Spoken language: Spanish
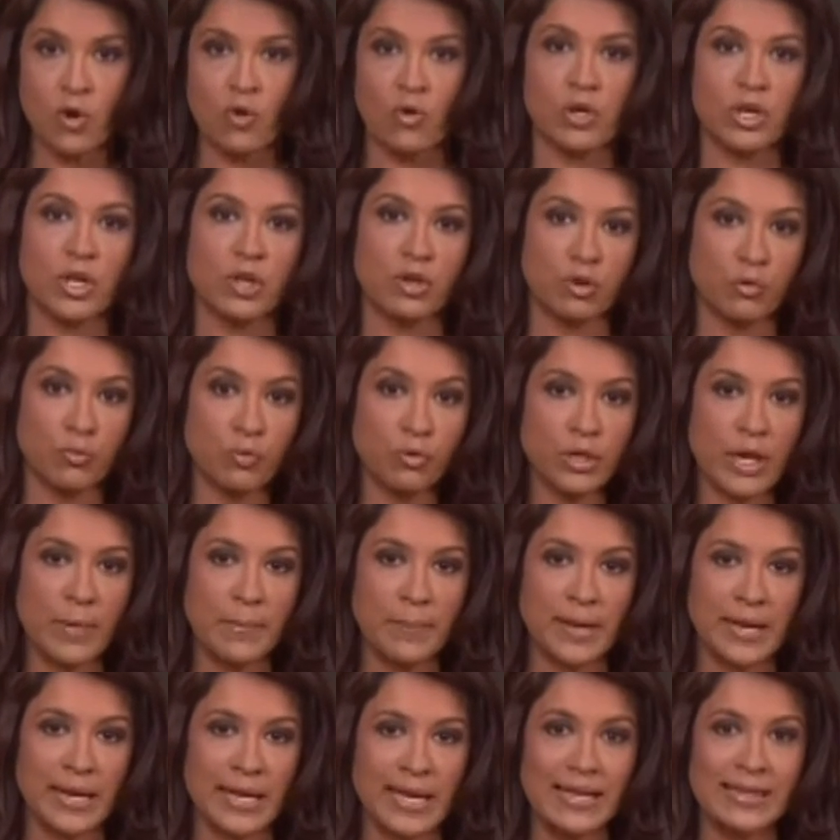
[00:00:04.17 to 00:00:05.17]
con quien tuvo
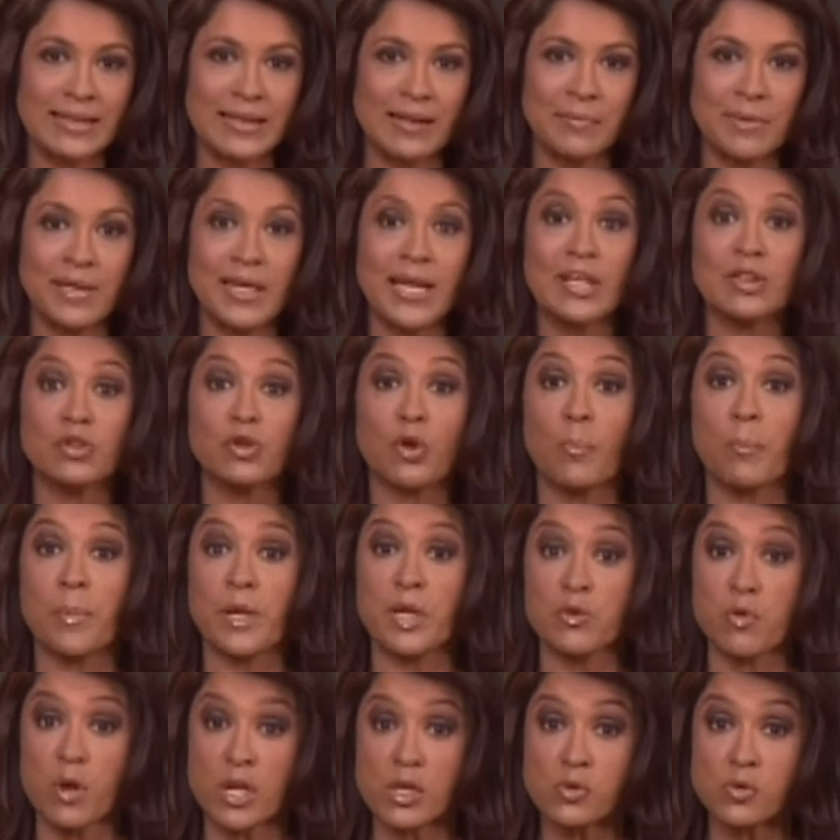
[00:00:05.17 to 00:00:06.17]
una pelea también,
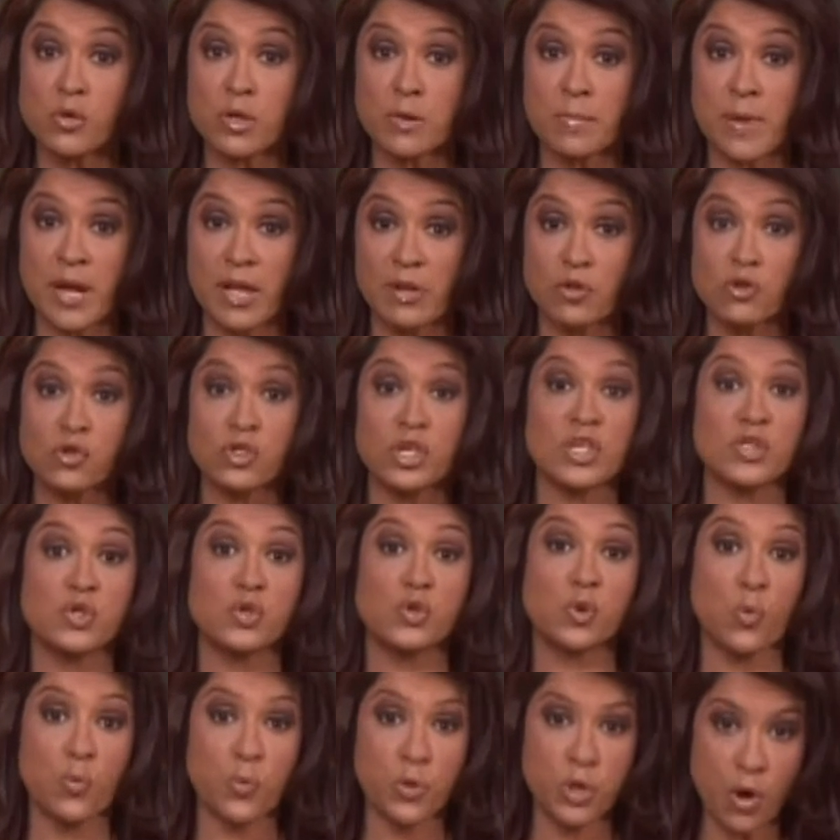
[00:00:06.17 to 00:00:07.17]
atropelló a su hermano, se
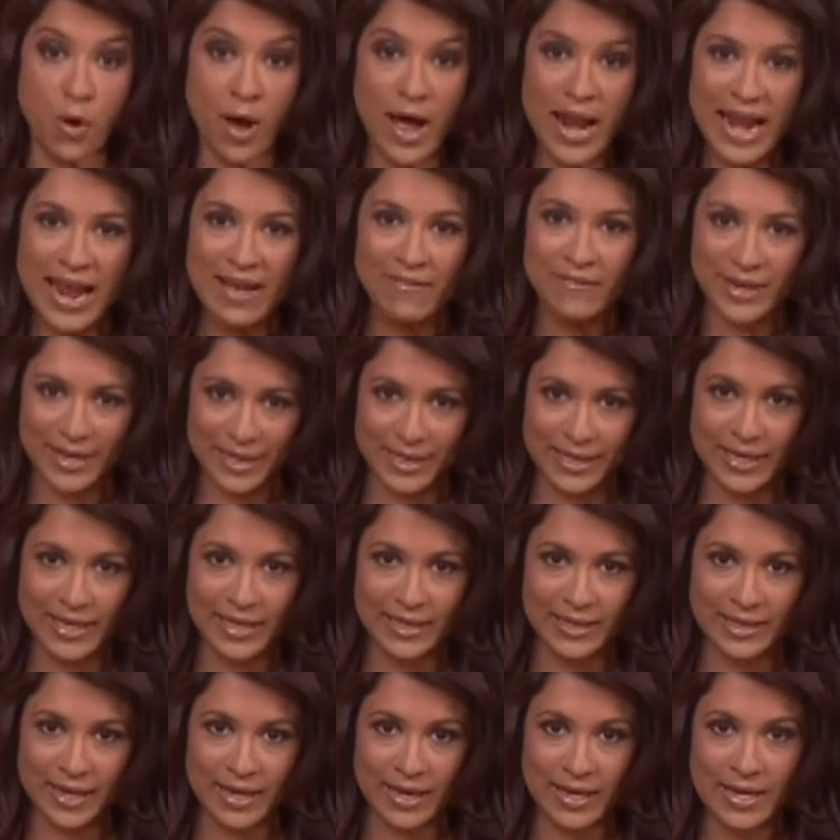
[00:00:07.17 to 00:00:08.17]
subió a la
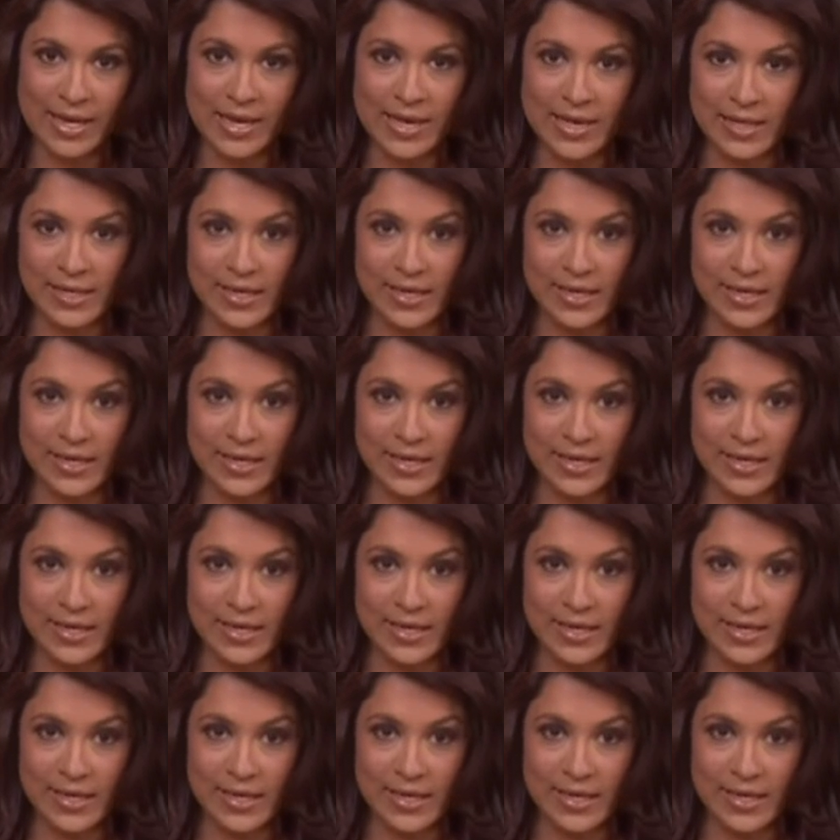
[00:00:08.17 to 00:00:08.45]
banqueta